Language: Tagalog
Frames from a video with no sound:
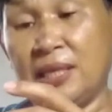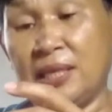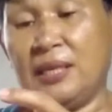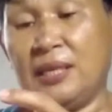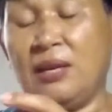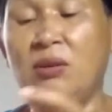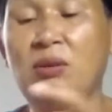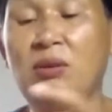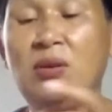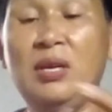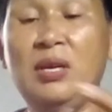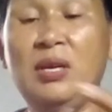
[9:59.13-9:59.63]

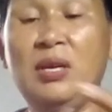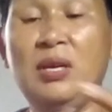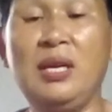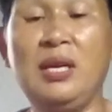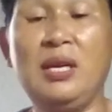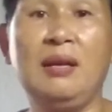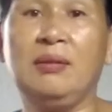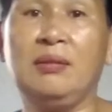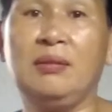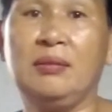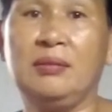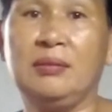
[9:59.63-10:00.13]
Oh,
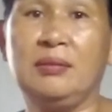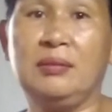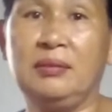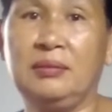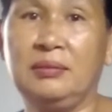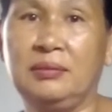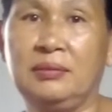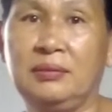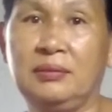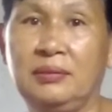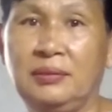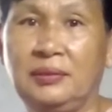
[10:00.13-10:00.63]
ayan oh.
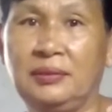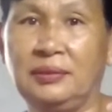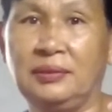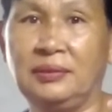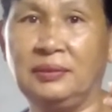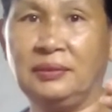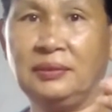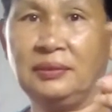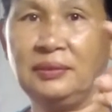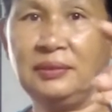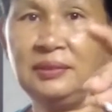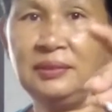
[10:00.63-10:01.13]

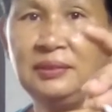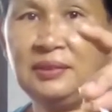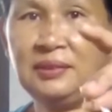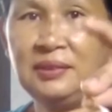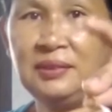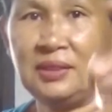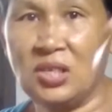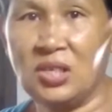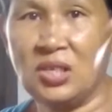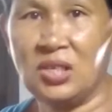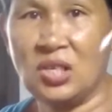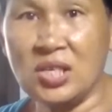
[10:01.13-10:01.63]

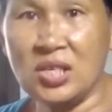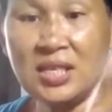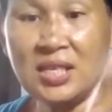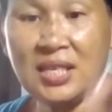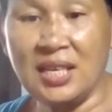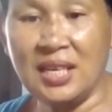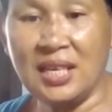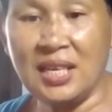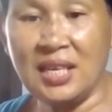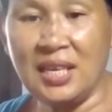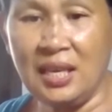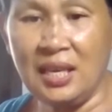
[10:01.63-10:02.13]
O, oh,
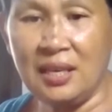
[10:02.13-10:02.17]
see?